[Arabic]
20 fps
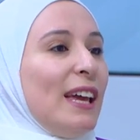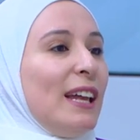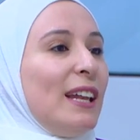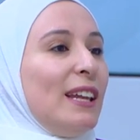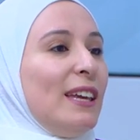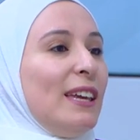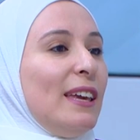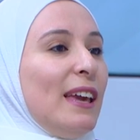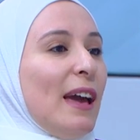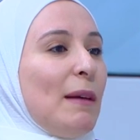
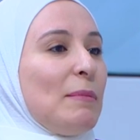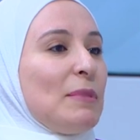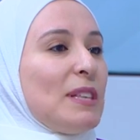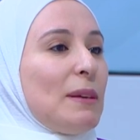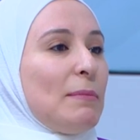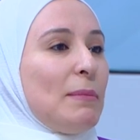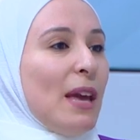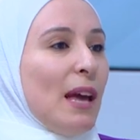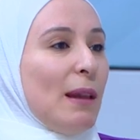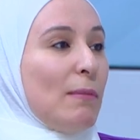اللي هي
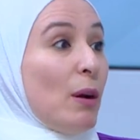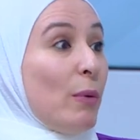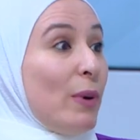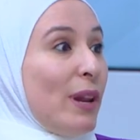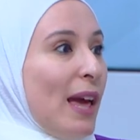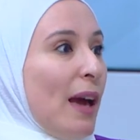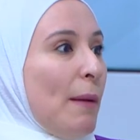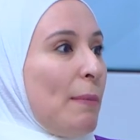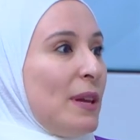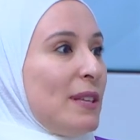بنسميها
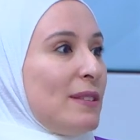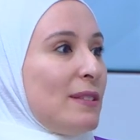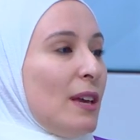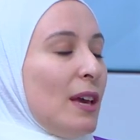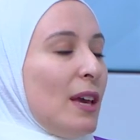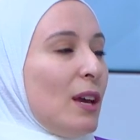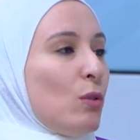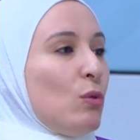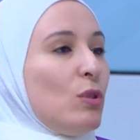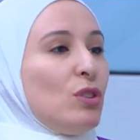الباول هابت
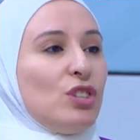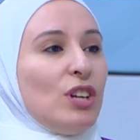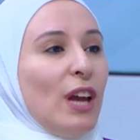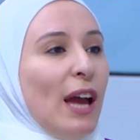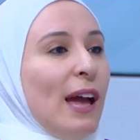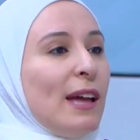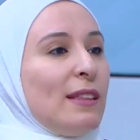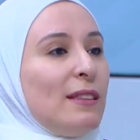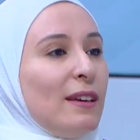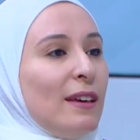آه، كل شيء
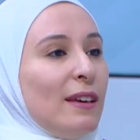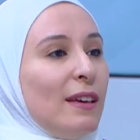عادي